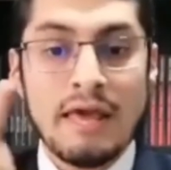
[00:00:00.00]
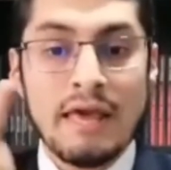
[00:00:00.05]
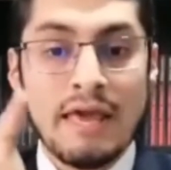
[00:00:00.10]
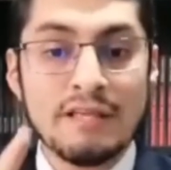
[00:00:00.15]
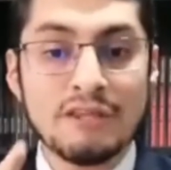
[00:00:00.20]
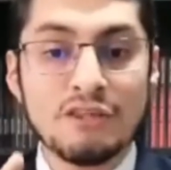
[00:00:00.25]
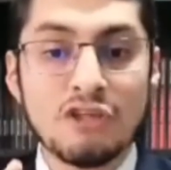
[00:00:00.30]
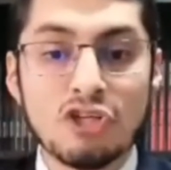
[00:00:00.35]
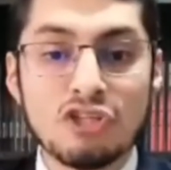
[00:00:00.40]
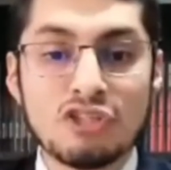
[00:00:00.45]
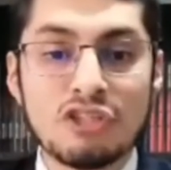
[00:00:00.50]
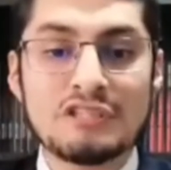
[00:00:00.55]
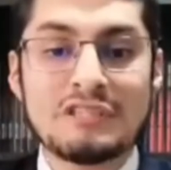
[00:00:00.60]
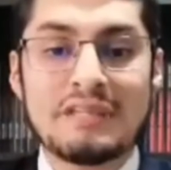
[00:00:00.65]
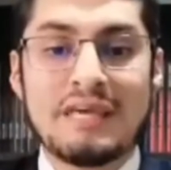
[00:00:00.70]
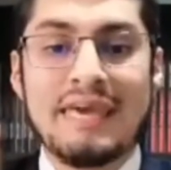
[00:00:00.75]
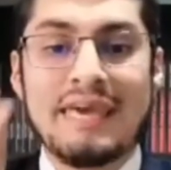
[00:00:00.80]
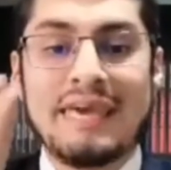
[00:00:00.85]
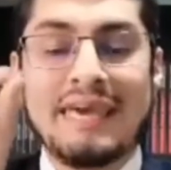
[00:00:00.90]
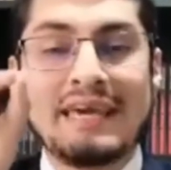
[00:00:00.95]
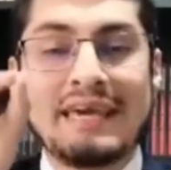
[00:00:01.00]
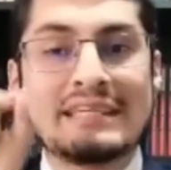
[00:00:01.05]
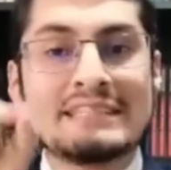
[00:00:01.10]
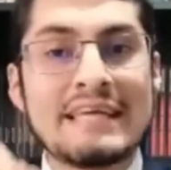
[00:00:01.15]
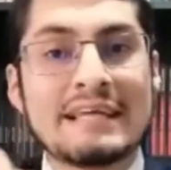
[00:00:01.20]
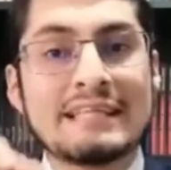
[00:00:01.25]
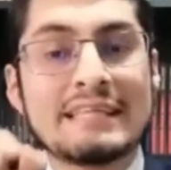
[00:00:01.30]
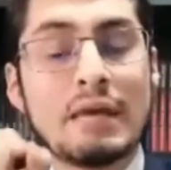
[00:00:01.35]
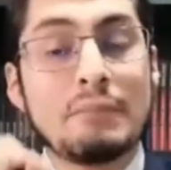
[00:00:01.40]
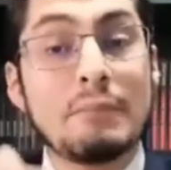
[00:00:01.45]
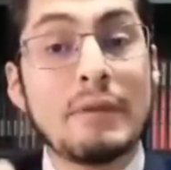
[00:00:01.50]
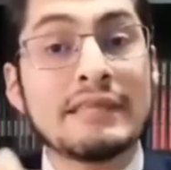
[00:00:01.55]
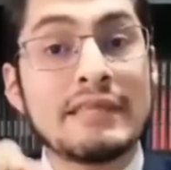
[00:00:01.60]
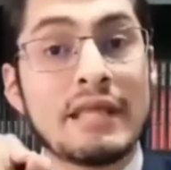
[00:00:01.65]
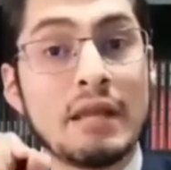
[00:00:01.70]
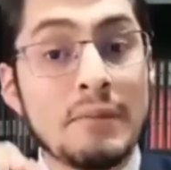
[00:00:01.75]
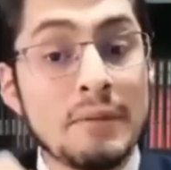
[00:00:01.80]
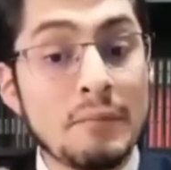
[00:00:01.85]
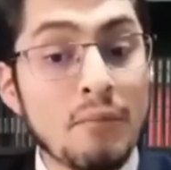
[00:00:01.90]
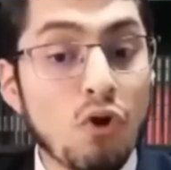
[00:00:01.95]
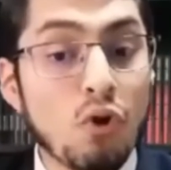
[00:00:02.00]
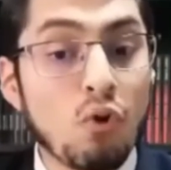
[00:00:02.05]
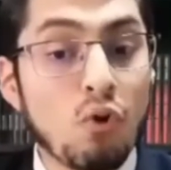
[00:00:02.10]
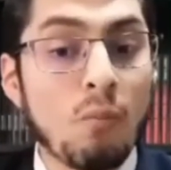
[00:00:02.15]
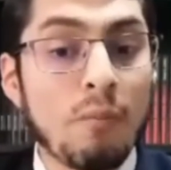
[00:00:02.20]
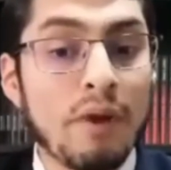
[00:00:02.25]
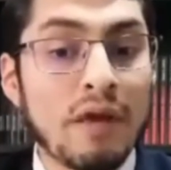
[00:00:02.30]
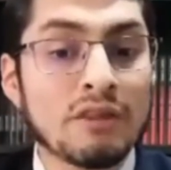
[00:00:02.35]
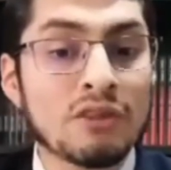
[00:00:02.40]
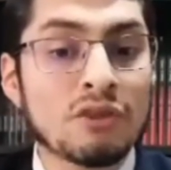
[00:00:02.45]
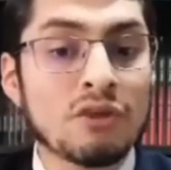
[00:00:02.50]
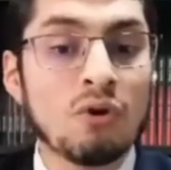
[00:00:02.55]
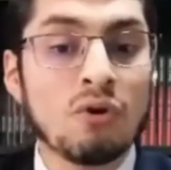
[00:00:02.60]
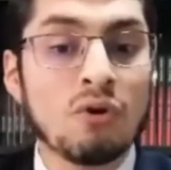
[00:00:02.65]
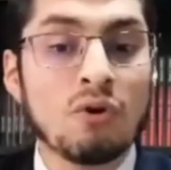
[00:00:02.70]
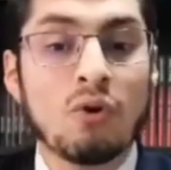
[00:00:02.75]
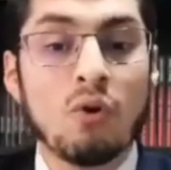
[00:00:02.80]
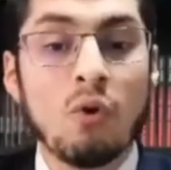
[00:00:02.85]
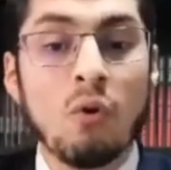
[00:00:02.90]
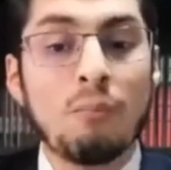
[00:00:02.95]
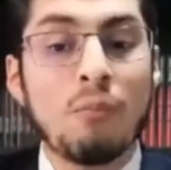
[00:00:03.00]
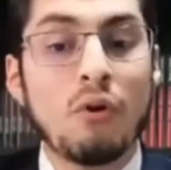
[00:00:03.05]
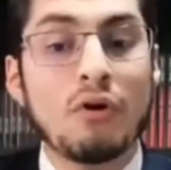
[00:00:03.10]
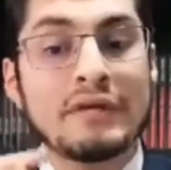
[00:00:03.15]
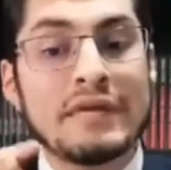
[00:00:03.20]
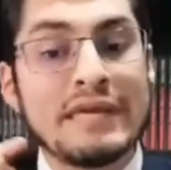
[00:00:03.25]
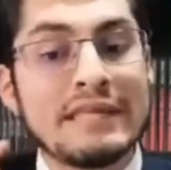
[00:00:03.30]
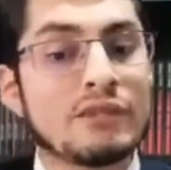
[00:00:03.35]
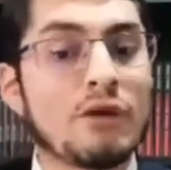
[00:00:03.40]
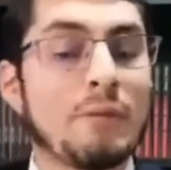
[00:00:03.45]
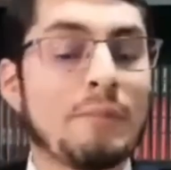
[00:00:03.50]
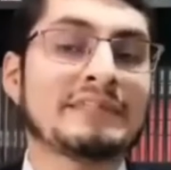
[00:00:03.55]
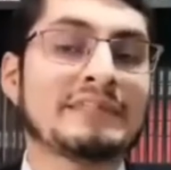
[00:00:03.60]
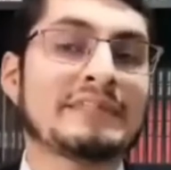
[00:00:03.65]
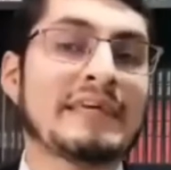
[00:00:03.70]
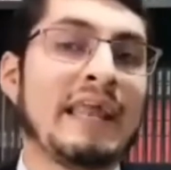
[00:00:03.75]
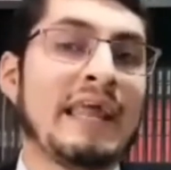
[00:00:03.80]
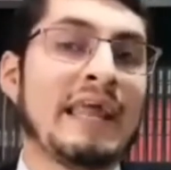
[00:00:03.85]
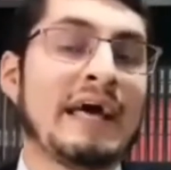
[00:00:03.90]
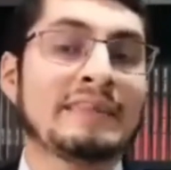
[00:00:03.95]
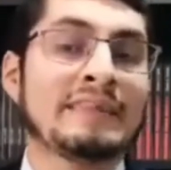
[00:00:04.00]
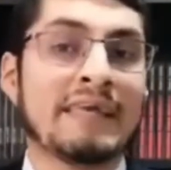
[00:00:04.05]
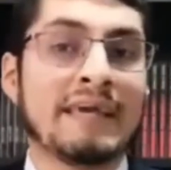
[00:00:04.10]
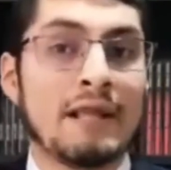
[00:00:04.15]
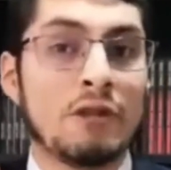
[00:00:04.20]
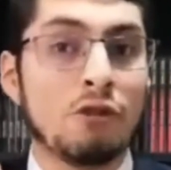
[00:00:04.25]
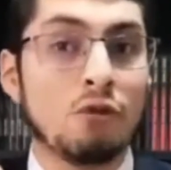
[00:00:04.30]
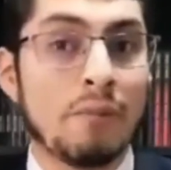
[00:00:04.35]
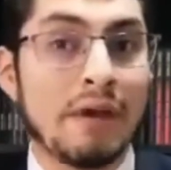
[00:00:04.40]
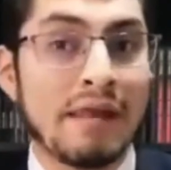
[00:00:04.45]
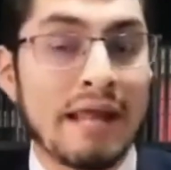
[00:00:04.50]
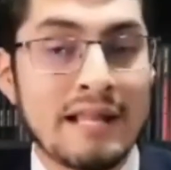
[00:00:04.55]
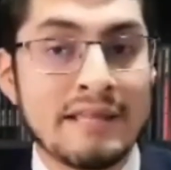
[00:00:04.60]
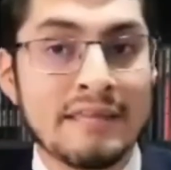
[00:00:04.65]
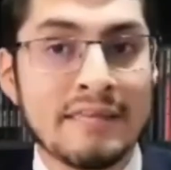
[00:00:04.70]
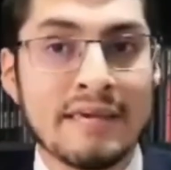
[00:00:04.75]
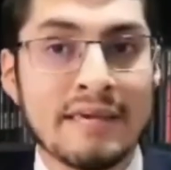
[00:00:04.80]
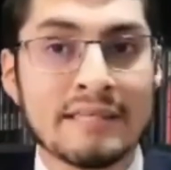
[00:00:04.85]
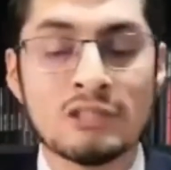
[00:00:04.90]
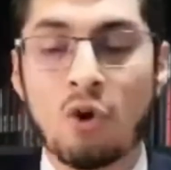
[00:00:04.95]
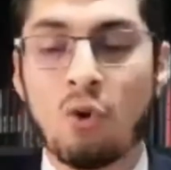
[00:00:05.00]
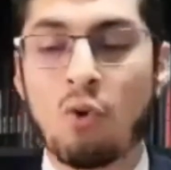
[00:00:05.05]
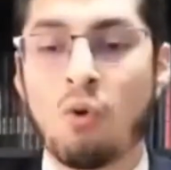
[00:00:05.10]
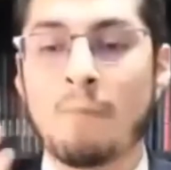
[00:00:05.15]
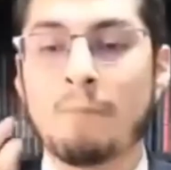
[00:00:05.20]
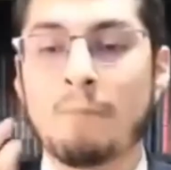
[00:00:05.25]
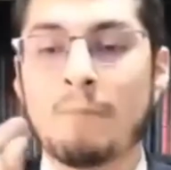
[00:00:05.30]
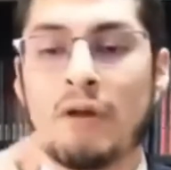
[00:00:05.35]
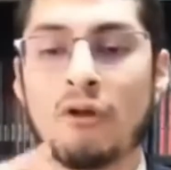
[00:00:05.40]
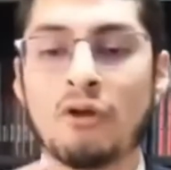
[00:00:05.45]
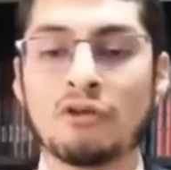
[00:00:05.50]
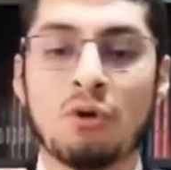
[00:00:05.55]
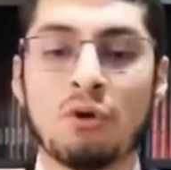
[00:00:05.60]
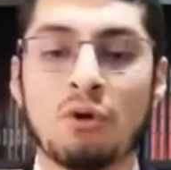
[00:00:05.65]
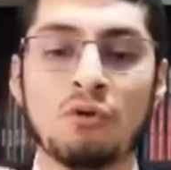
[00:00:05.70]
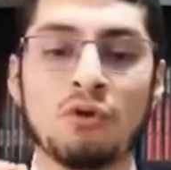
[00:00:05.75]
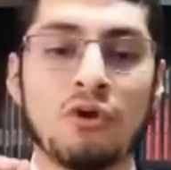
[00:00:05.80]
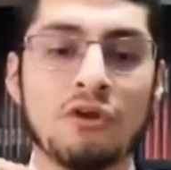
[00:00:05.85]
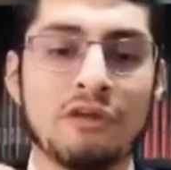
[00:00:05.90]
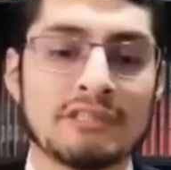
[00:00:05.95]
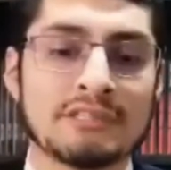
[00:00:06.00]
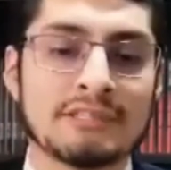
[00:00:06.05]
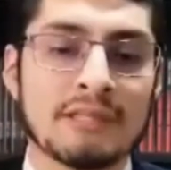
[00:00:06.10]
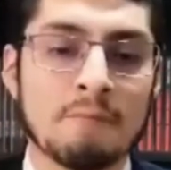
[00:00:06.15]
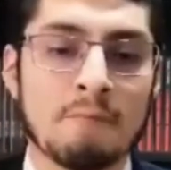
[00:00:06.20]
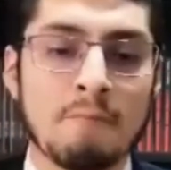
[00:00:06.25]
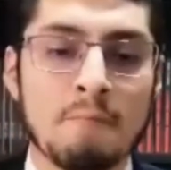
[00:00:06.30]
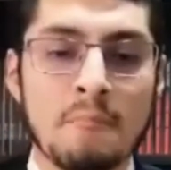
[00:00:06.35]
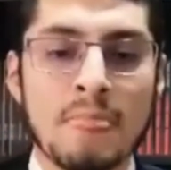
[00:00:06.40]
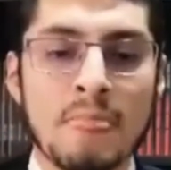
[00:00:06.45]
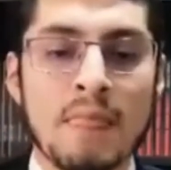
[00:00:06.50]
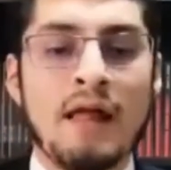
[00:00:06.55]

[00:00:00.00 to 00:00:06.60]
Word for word: Entonces, en exactamente el mismo documento, un poquito más adelante en el numeral 10, Juan Pablo II dice,